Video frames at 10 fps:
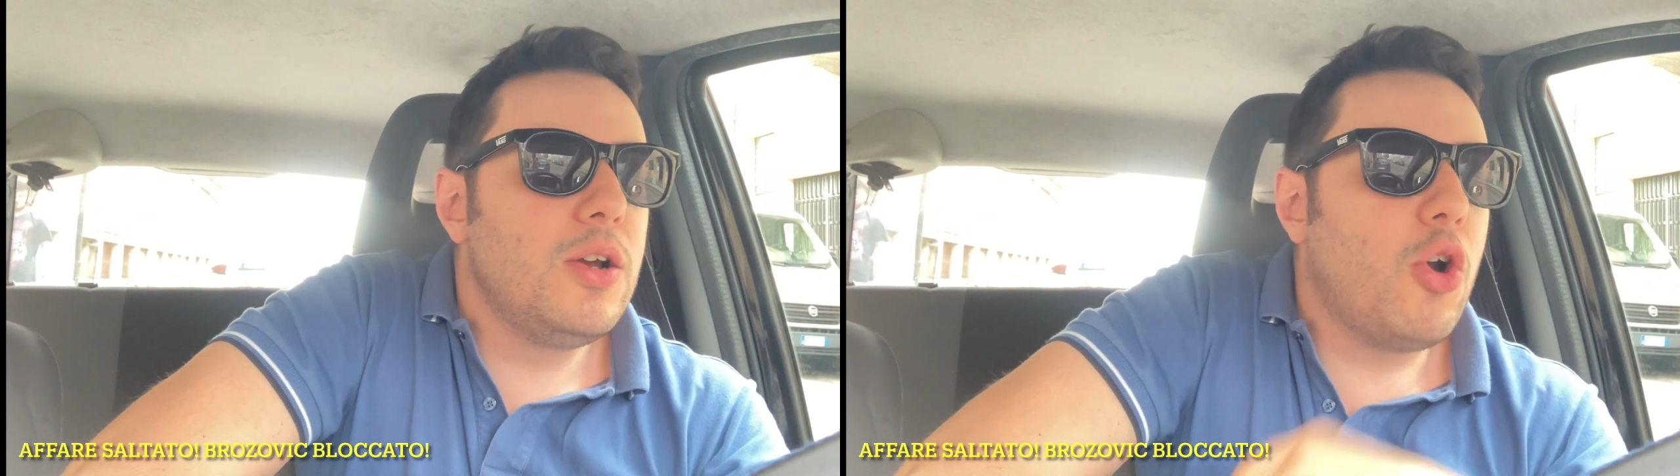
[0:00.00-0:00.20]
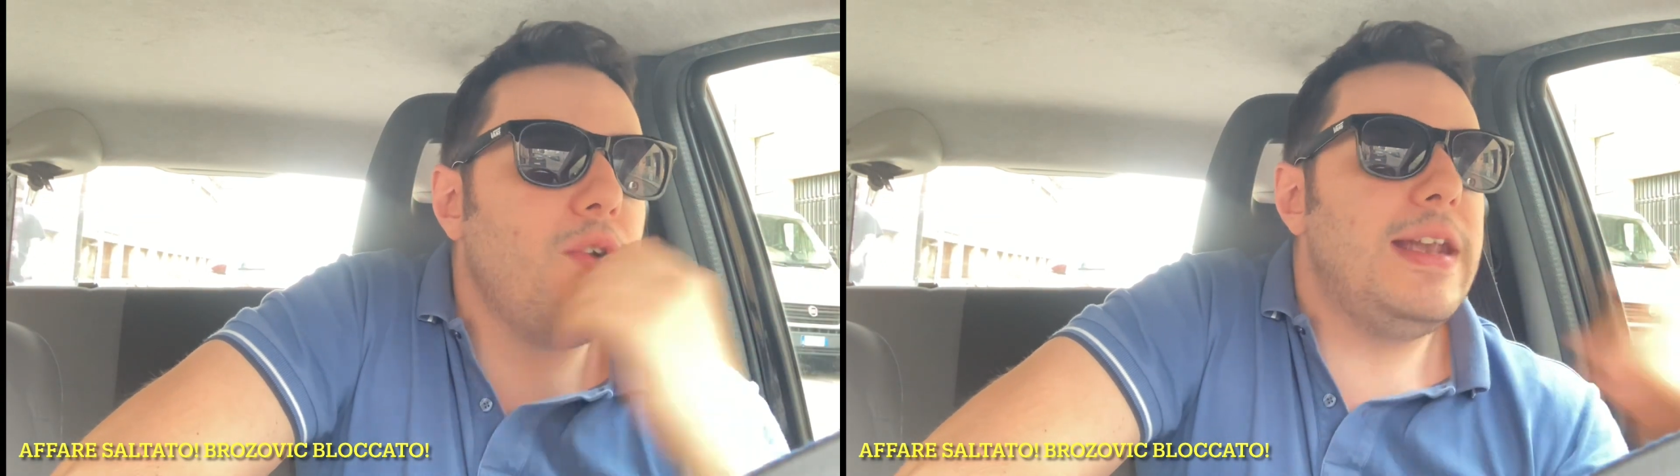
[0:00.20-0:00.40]

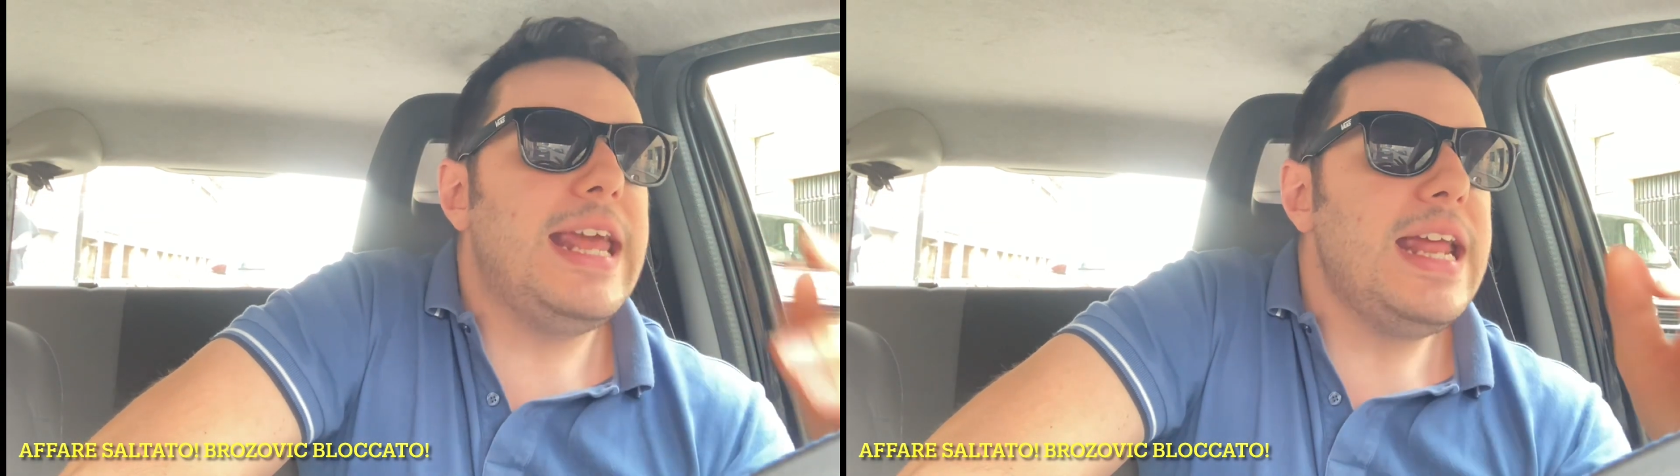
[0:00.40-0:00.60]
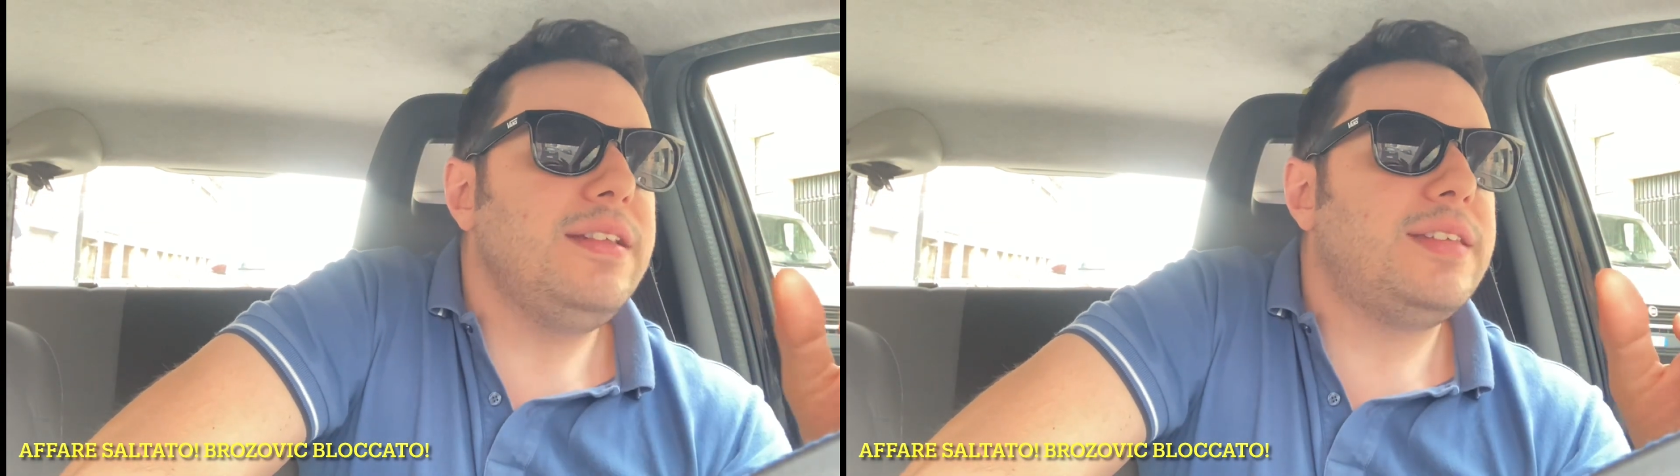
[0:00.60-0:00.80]
Con
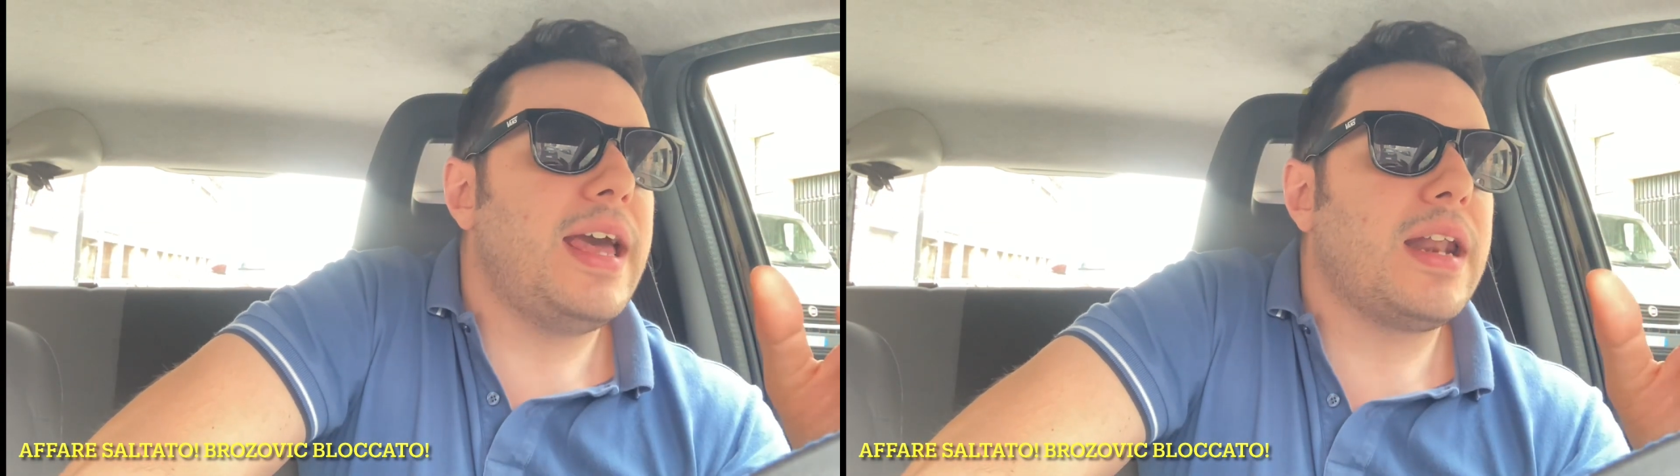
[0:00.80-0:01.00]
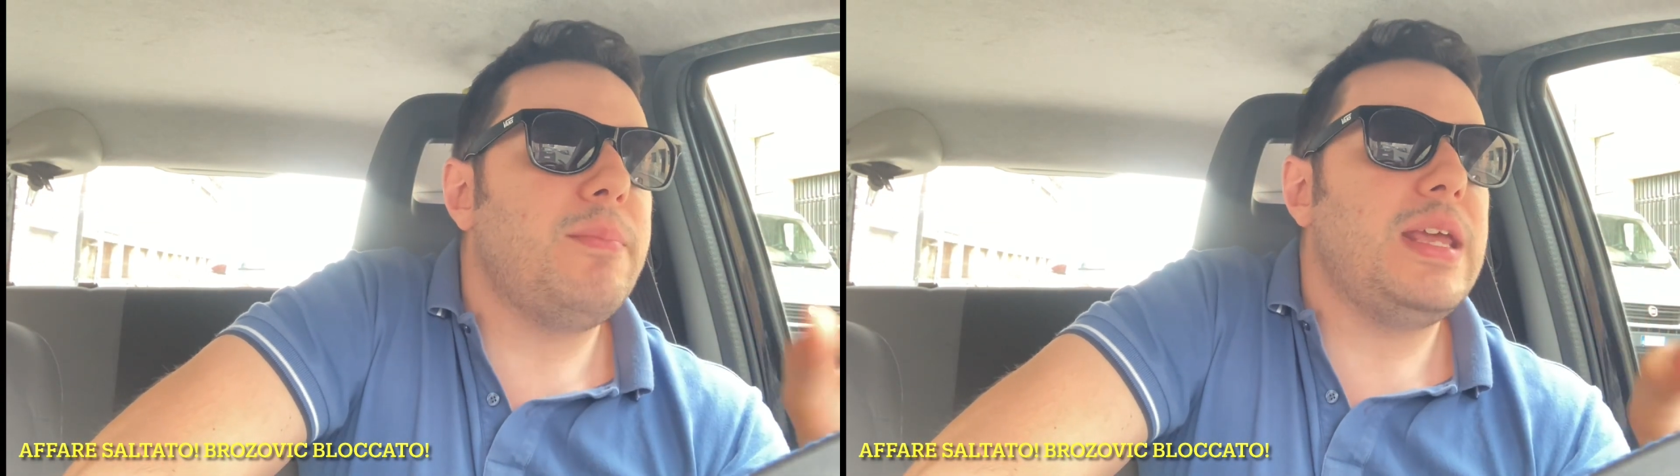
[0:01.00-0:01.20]

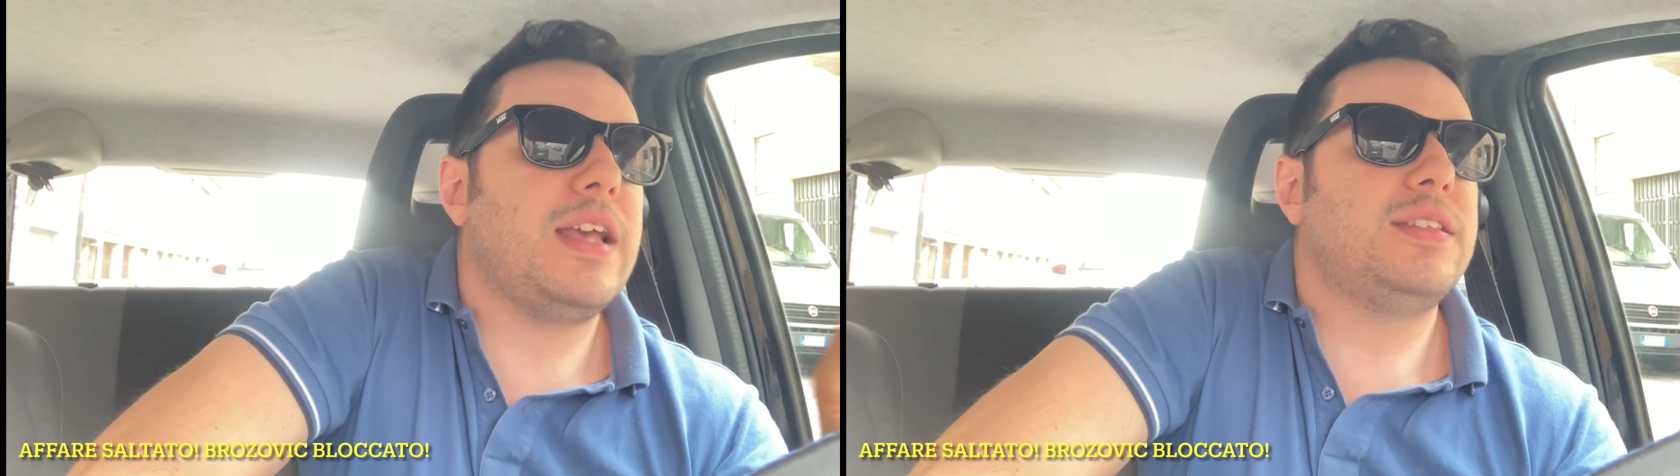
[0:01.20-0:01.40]
l'Inter, mica